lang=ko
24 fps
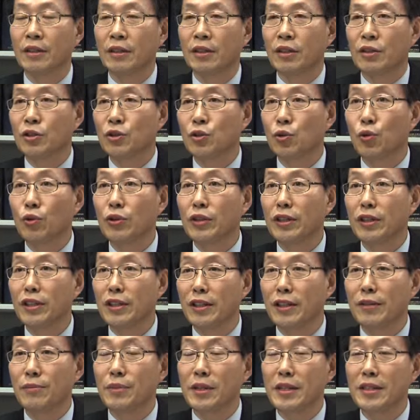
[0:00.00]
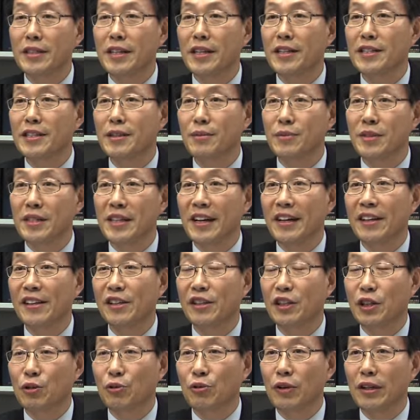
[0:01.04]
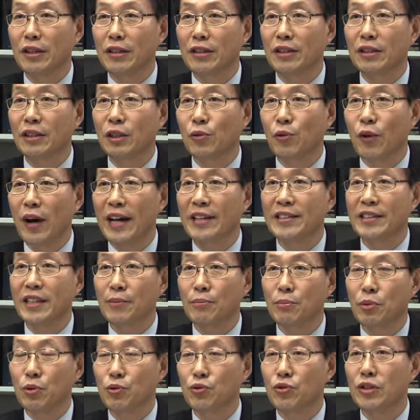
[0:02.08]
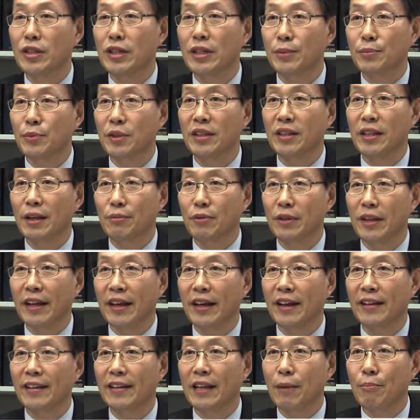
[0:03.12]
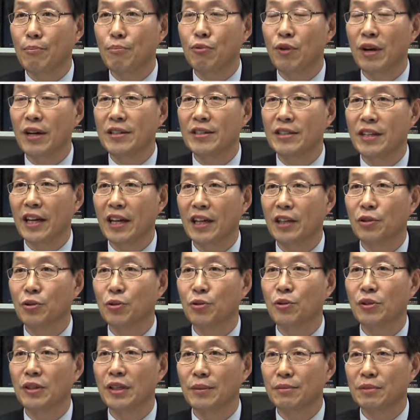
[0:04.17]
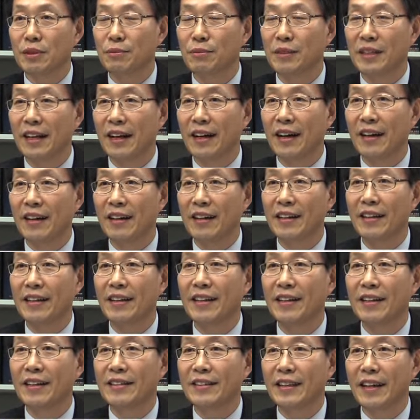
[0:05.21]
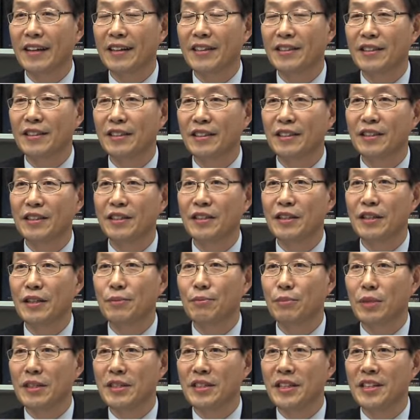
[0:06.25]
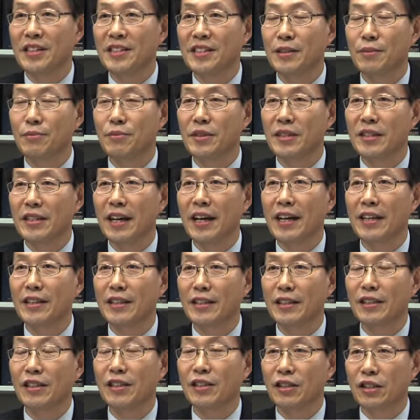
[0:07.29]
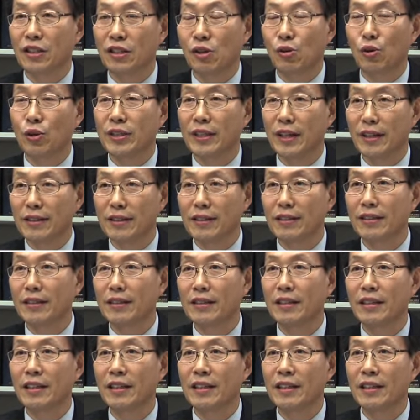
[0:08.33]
소득이 면세점 이하일 경우에는 과세 표준이 없기 때문에 납부할 세액도 없습니다. 따라서 면세점 이하인 근로자는